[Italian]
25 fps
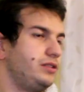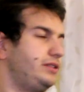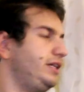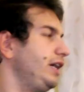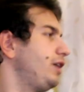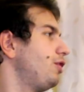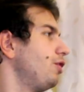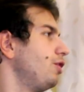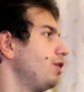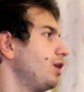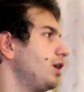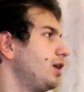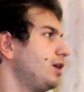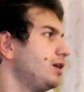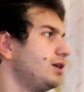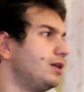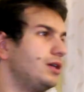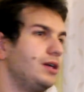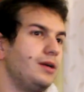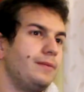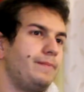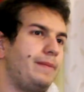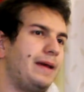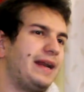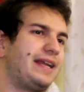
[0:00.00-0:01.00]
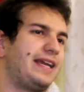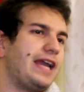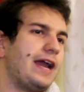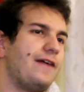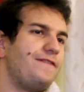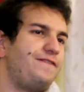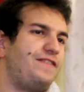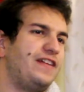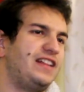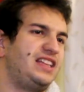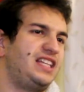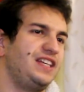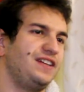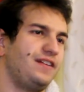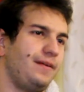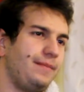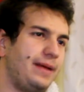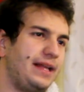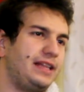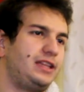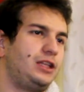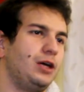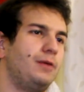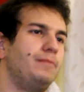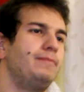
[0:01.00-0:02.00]
Sicuro? Perché
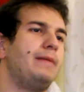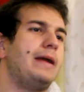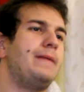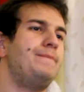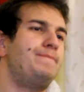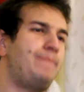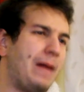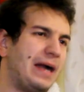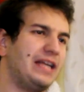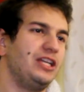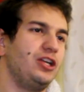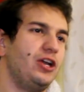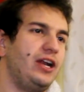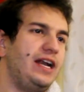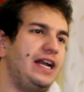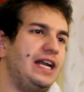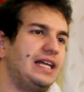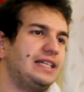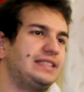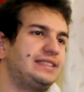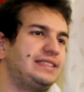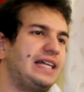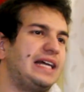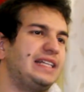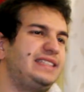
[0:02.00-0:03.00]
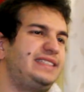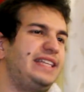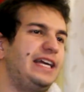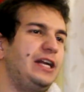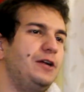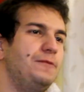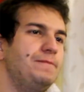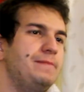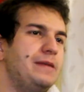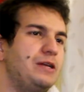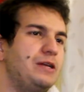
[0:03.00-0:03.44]
effettivamente un bel bagno rilassante non mi